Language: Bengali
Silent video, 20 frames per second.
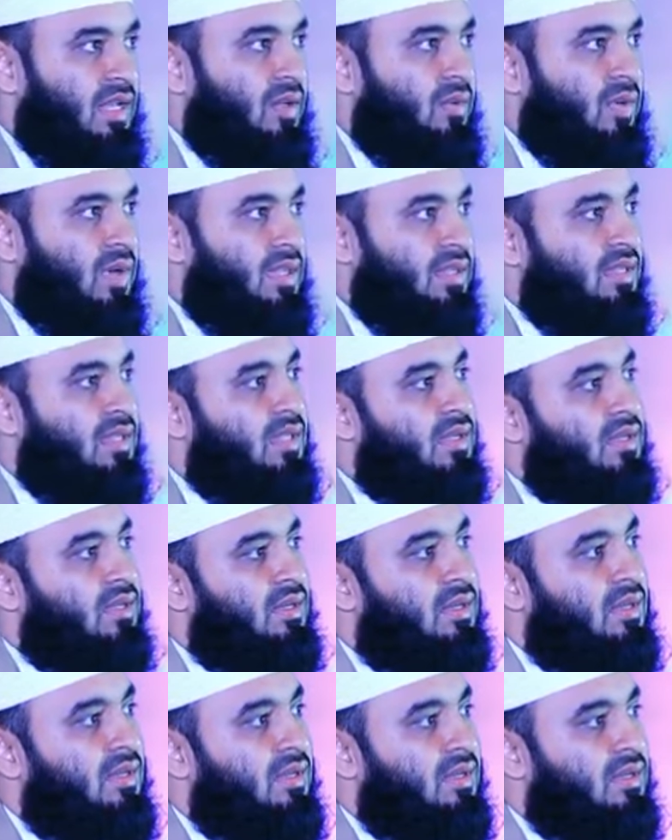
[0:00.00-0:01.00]
তেলাওয়াত
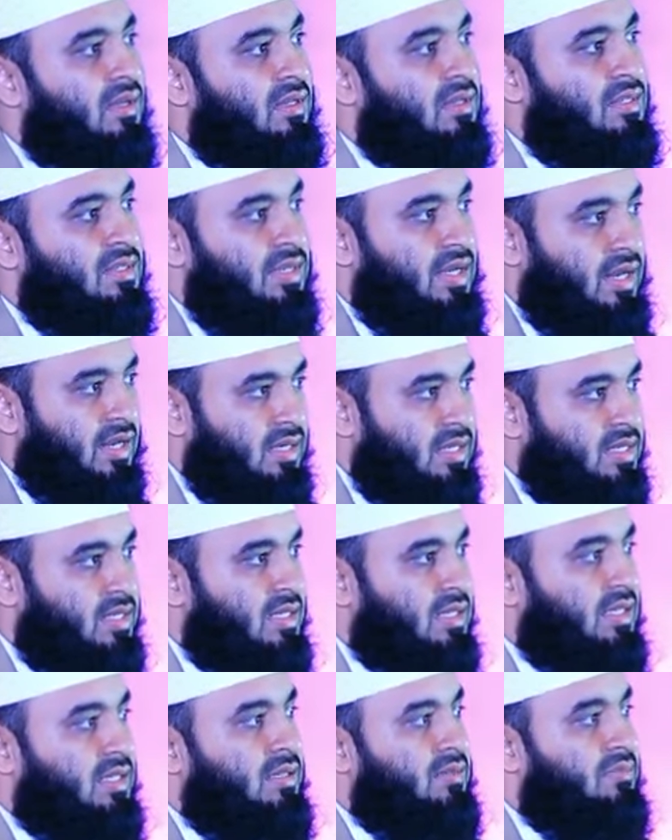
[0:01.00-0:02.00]

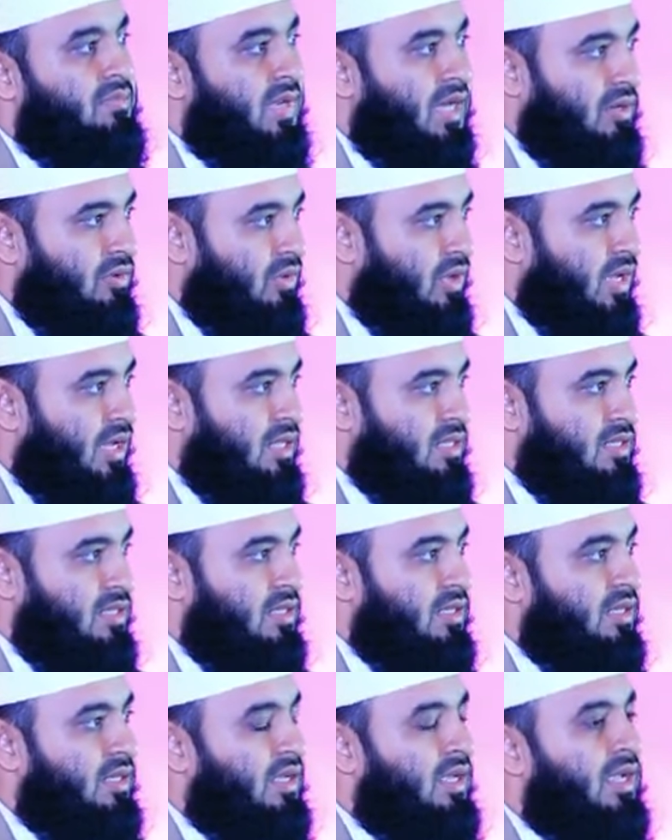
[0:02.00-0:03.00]
চ্যারিটি ভালো কাজ
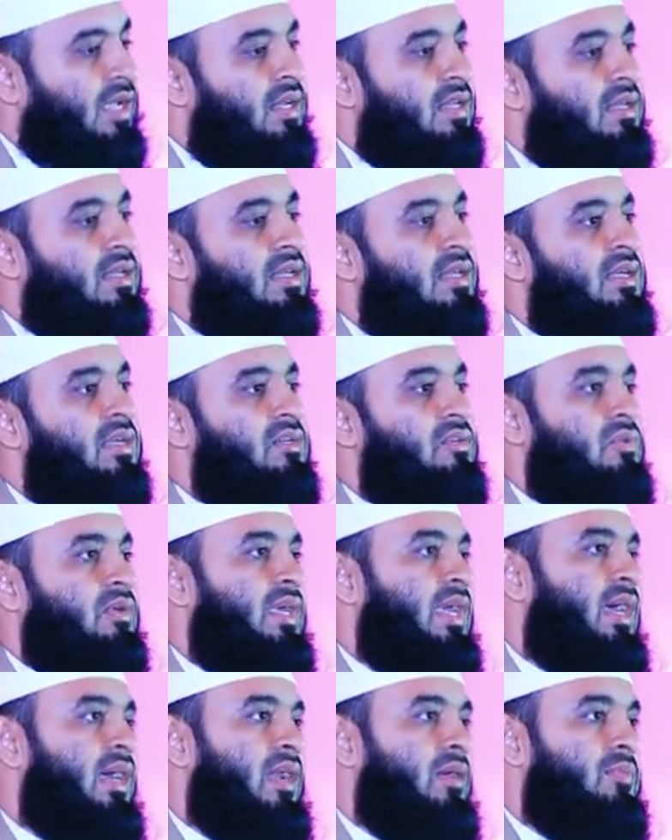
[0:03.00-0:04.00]
এটাকে একটু
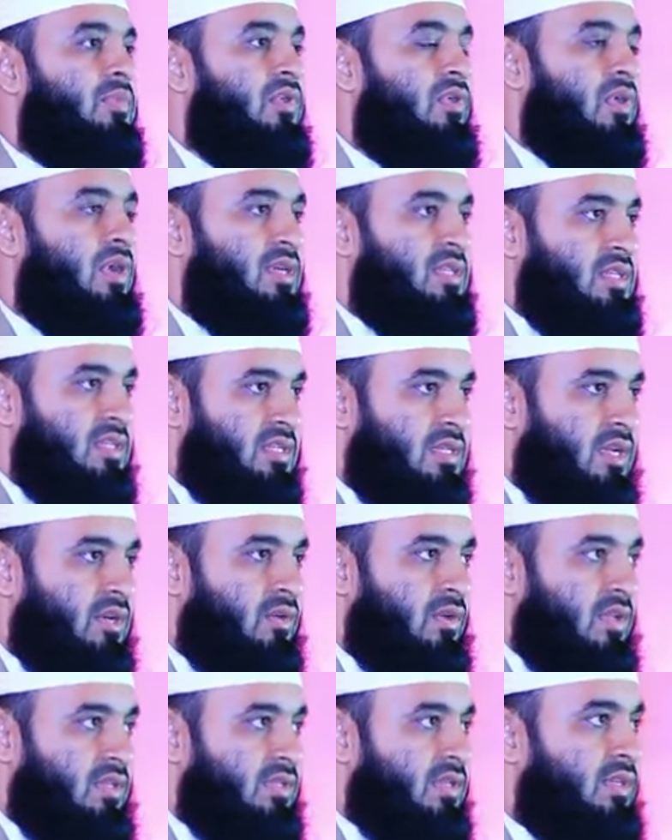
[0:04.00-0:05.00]
গেয়ার আপ করার চেষ্টা
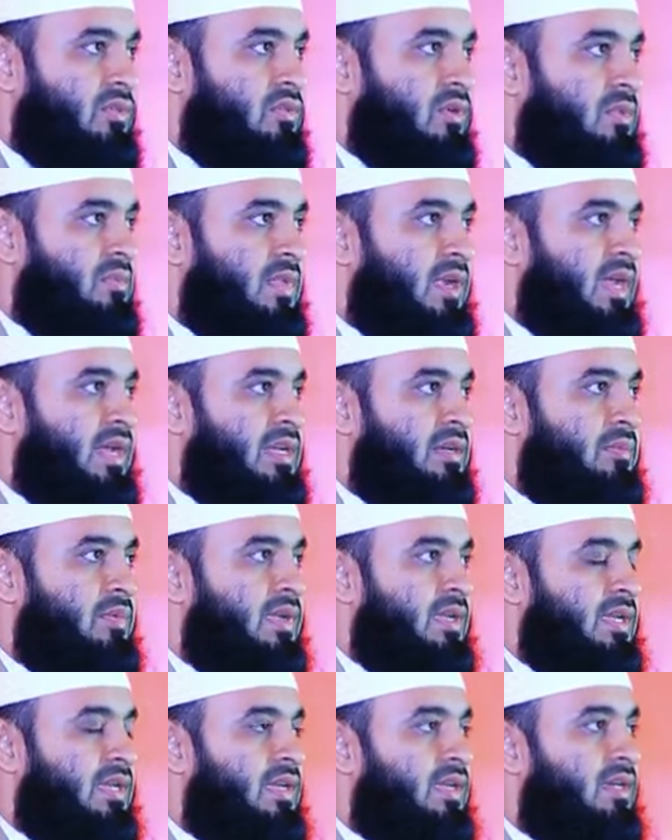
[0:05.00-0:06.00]
করা যেহেতু আমরা
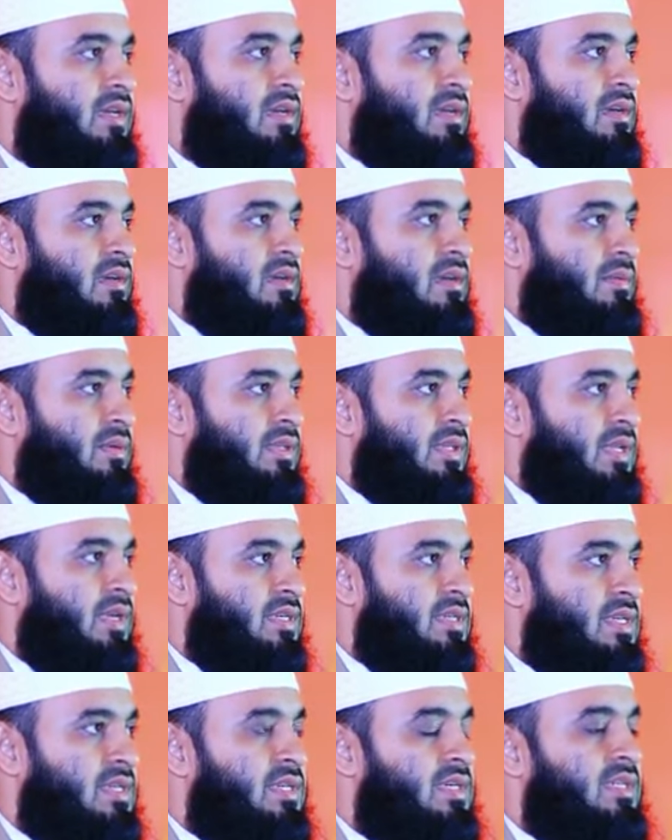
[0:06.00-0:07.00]
একেবারে
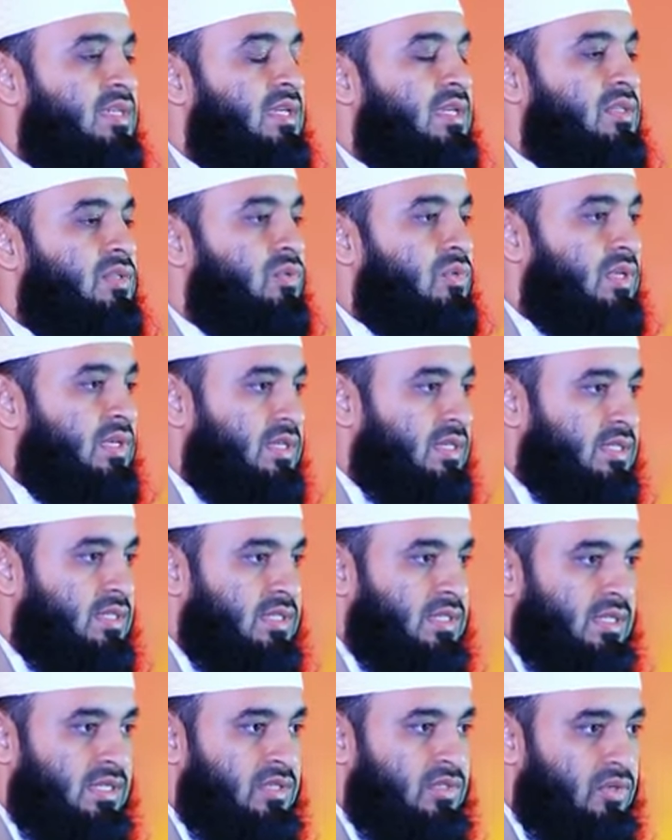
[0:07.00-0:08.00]
রমাদানের শেষের দিকে চলে
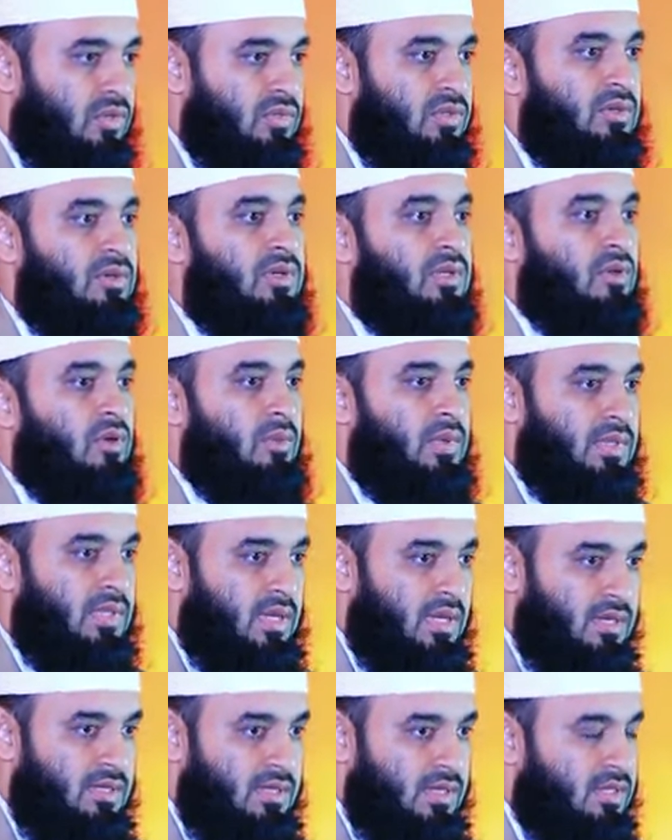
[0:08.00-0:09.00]
এসেছি সতেরোটি
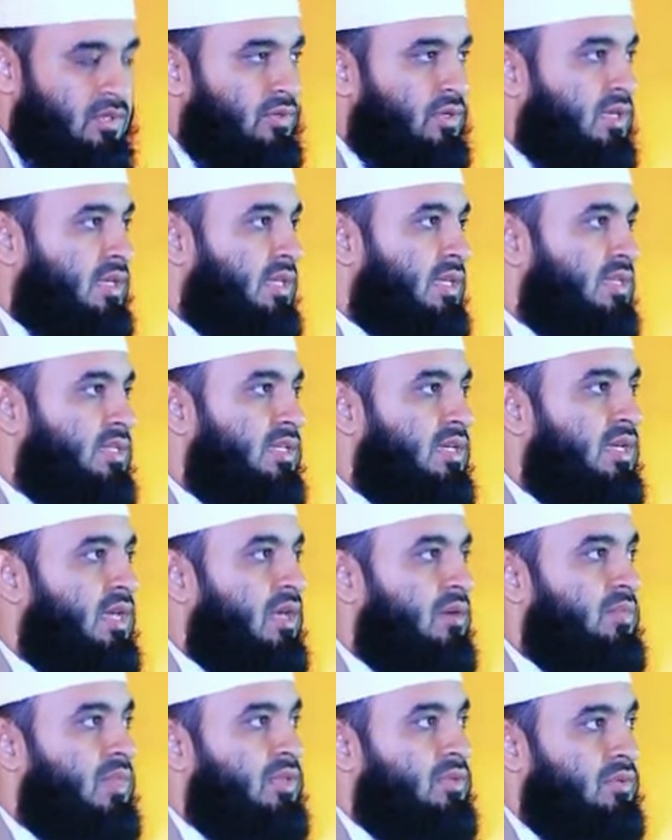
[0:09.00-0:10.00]
রমাদান শেষ হয়ে গিয়েছে
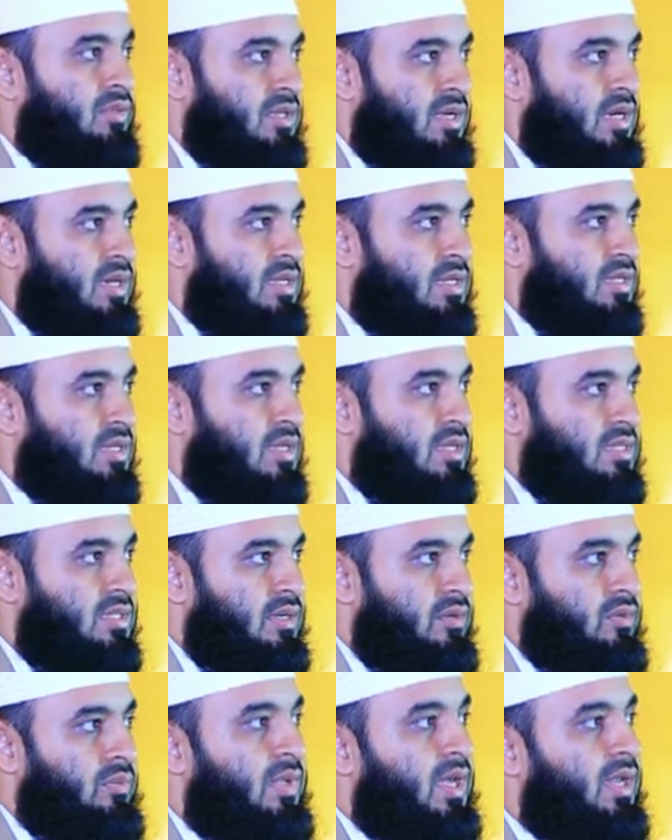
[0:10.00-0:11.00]
আর মাত্র থার্টিন ডেজ
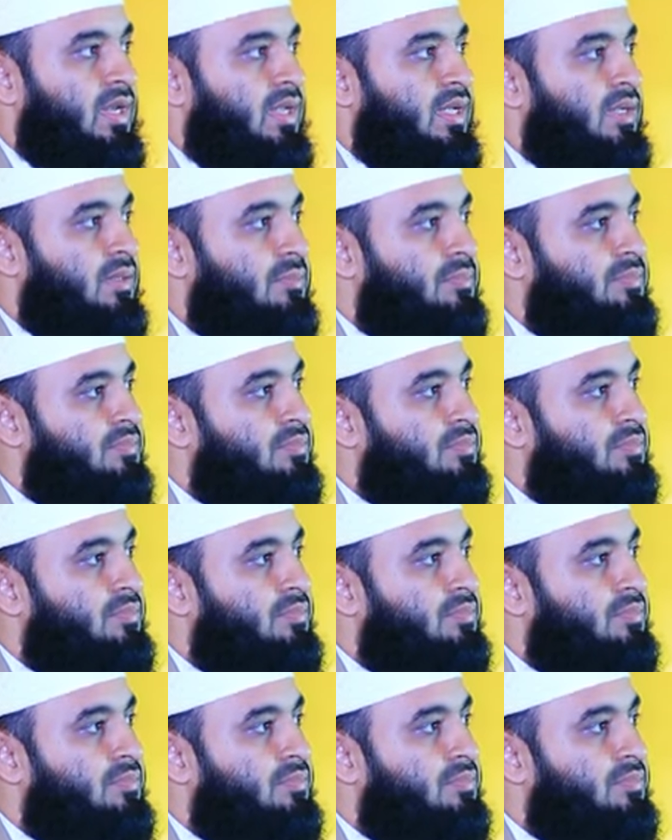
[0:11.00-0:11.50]
আর রিমেইনিং